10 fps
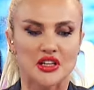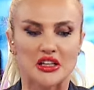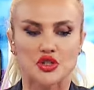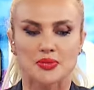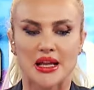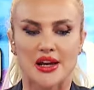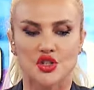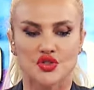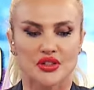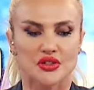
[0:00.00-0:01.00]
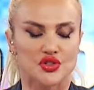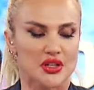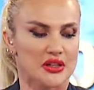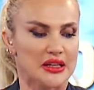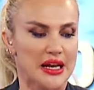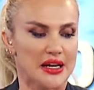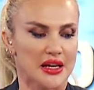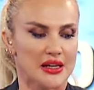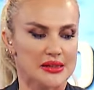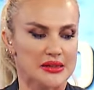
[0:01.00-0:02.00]
gelişmeler iç ve dışta neler
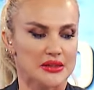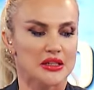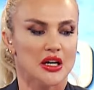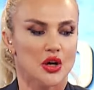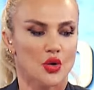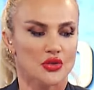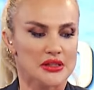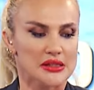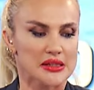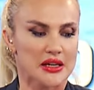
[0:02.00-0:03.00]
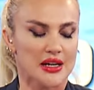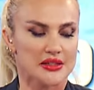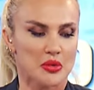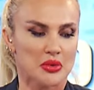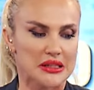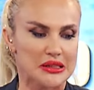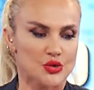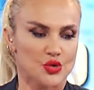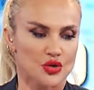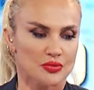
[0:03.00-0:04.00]
yansıdı onları sizlere aktarmak
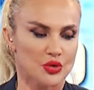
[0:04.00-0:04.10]
istiyorum.